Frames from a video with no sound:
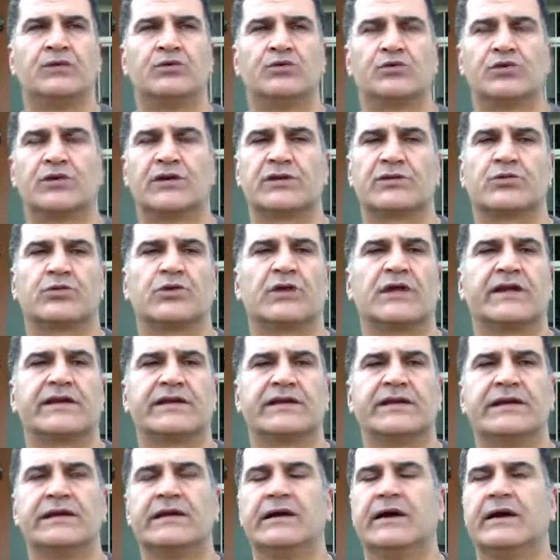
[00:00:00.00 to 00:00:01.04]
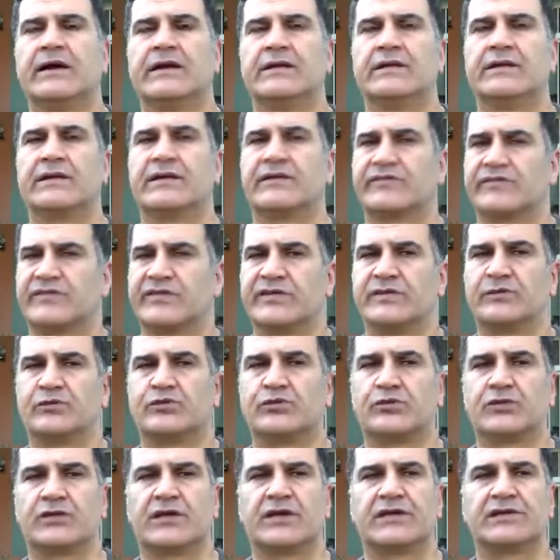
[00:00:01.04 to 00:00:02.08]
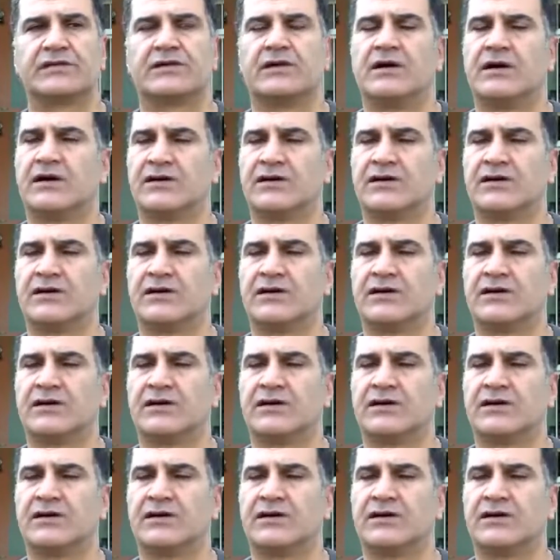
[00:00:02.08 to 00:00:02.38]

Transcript: Urartular, İlhanlar, Timurlar,